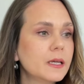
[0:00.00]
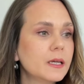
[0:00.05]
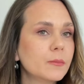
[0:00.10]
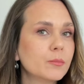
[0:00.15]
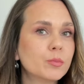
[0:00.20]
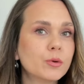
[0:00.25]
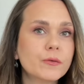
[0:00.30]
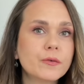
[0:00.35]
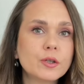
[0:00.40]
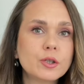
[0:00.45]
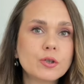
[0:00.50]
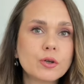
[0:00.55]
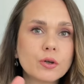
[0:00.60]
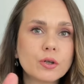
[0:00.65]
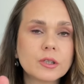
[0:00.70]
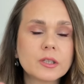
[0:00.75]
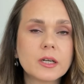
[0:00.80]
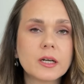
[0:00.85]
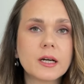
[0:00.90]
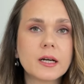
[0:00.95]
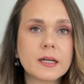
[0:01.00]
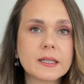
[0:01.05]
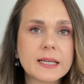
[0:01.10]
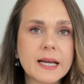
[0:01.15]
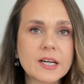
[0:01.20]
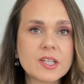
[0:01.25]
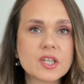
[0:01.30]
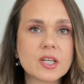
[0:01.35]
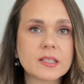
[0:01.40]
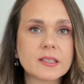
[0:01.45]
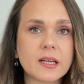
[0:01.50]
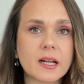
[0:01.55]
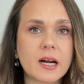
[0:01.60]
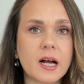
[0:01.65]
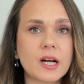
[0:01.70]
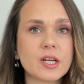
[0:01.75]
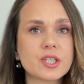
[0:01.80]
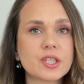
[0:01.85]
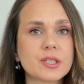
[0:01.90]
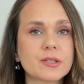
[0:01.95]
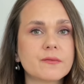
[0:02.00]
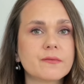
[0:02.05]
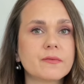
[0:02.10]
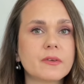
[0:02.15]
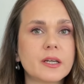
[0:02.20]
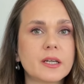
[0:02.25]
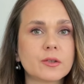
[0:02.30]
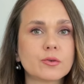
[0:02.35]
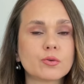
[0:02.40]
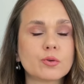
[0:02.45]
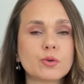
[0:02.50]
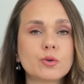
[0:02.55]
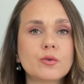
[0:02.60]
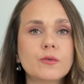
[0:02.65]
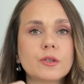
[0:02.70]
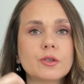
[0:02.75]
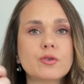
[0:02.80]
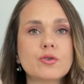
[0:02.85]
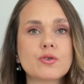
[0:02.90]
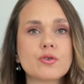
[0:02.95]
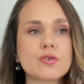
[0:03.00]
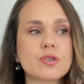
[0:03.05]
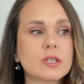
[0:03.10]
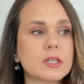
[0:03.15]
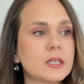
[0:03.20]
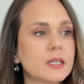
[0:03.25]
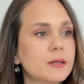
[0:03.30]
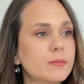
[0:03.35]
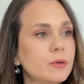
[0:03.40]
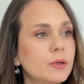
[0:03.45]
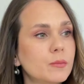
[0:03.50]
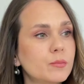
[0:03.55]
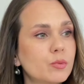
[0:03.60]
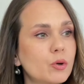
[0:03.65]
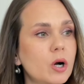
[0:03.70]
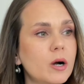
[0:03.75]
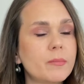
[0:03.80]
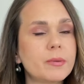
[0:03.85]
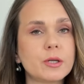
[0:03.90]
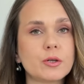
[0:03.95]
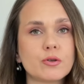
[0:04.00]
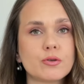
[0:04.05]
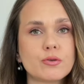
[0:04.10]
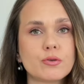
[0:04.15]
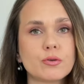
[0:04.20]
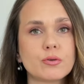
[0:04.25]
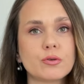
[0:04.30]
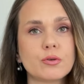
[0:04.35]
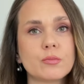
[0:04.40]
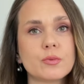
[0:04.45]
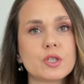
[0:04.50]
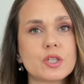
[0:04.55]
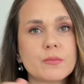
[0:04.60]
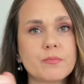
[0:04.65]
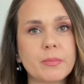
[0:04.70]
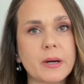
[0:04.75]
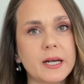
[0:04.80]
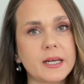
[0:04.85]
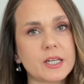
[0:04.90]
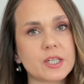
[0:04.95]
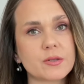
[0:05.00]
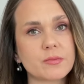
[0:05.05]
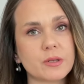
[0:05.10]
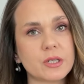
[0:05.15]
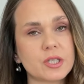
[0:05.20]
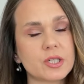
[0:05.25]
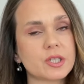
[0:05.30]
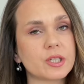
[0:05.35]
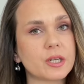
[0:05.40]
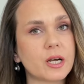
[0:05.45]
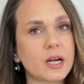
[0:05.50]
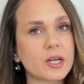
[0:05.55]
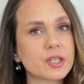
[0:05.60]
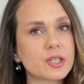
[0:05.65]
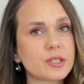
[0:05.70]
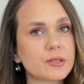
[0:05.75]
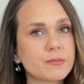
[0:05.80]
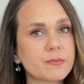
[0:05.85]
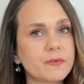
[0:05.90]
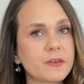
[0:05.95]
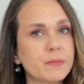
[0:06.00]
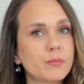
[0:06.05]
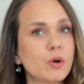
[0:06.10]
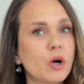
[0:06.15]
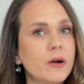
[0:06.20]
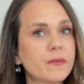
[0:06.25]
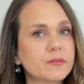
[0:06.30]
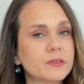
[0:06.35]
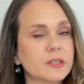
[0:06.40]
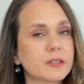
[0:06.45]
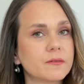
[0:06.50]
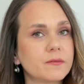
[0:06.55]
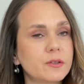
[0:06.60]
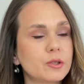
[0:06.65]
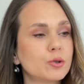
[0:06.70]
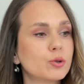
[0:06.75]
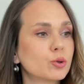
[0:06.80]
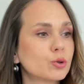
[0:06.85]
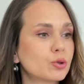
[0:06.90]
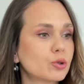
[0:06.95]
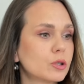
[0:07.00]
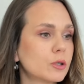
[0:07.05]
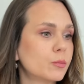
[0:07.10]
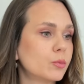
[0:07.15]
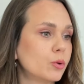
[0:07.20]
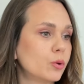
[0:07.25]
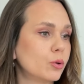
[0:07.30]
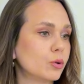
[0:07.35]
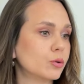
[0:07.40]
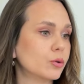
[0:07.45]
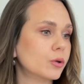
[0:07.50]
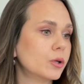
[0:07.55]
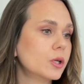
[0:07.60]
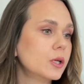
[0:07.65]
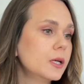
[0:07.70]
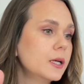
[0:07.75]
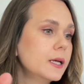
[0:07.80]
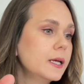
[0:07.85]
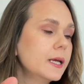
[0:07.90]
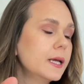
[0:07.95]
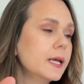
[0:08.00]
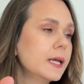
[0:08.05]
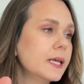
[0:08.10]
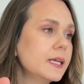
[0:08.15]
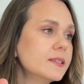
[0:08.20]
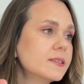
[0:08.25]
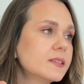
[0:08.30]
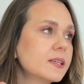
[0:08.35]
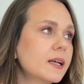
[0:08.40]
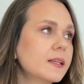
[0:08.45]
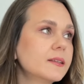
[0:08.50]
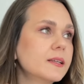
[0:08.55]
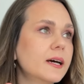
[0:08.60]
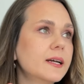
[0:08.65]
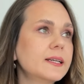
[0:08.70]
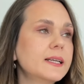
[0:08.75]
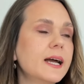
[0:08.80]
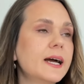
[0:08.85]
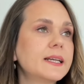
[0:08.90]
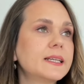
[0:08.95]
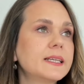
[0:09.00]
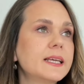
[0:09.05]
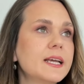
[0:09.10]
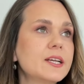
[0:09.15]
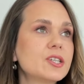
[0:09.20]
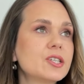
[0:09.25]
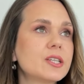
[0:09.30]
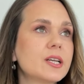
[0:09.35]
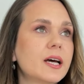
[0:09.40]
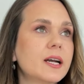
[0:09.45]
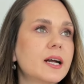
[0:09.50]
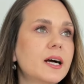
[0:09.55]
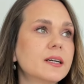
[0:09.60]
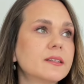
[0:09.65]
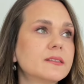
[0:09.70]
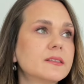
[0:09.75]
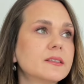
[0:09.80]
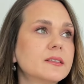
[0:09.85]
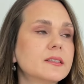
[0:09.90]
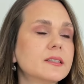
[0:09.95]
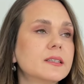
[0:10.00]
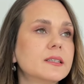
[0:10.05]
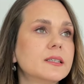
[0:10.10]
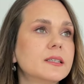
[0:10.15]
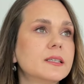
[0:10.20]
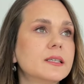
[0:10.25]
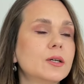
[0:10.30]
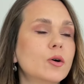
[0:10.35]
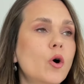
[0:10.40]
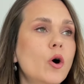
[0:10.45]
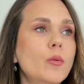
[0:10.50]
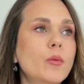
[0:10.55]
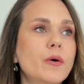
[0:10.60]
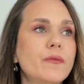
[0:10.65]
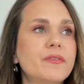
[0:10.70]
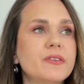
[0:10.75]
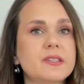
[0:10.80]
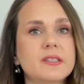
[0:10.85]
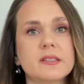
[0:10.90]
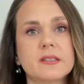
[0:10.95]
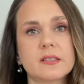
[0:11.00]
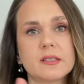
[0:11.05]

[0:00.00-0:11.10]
Bu videoyu da gerçekten açtım ve duygu ve düşüncelerimi bu haberi üzüldüğüm için paylaşmak için açtım ve bu haftanın videosu da bu oldu. İnsanlar yani gençler artık e, home office